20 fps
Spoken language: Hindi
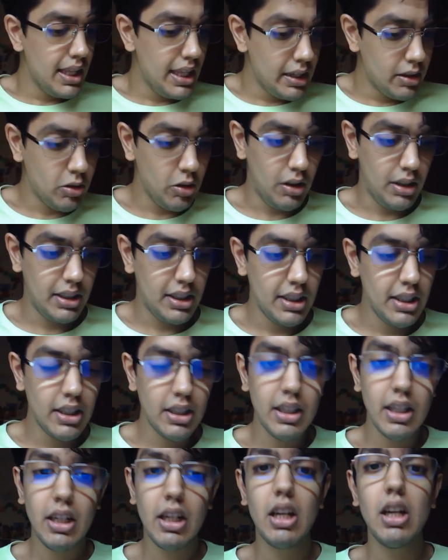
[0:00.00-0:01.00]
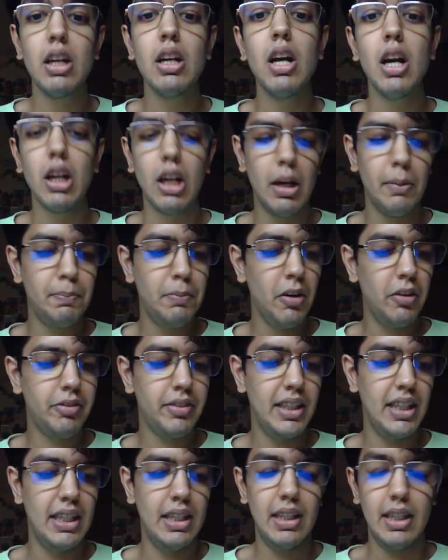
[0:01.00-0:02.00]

एक और कप ऑफ टी